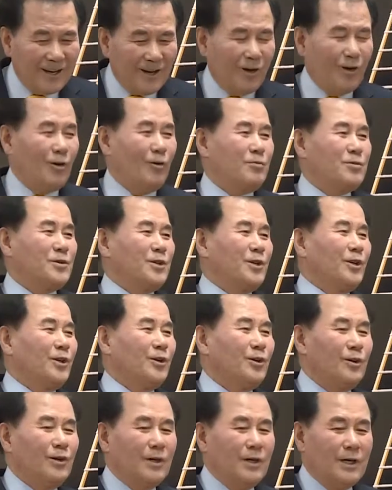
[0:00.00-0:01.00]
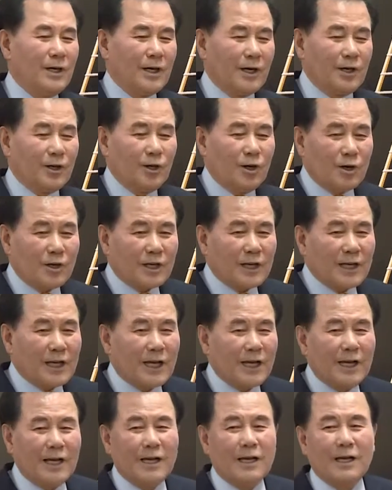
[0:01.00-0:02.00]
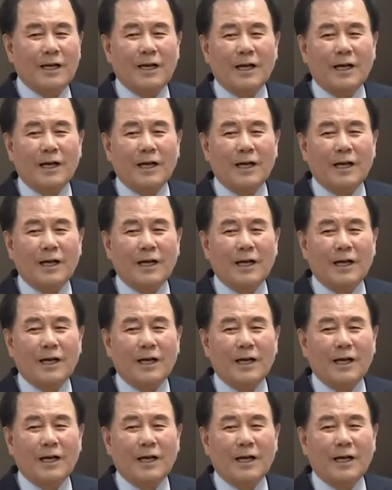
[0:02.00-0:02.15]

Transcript: 없어요. 그렇게